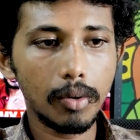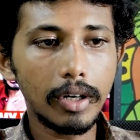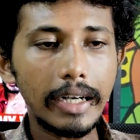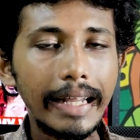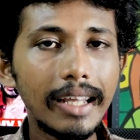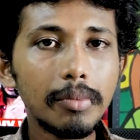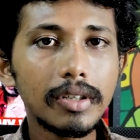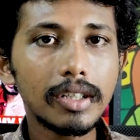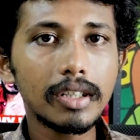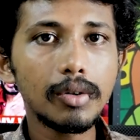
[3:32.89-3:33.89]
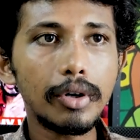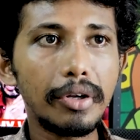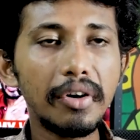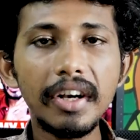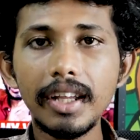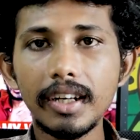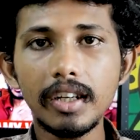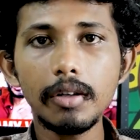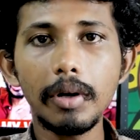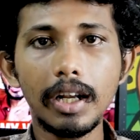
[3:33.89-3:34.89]
ஒரு டீம் இருக்குது ஒரு யூனிட்டி
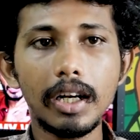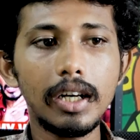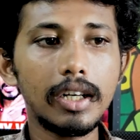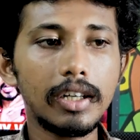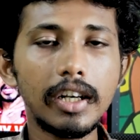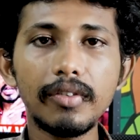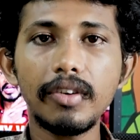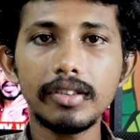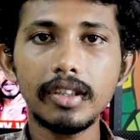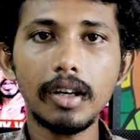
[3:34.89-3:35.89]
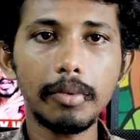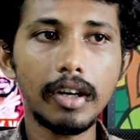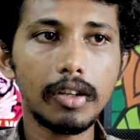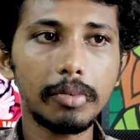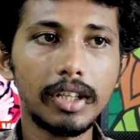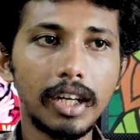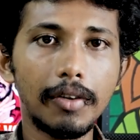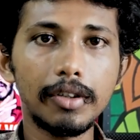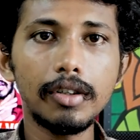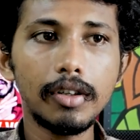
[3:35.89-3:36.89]
இருக்குது பட் ஆனால் டிடிஎஃப் வாசன் அப்படின்றது
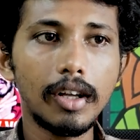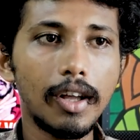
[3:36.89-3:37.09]
பார்த்திங்கன்னா வந்து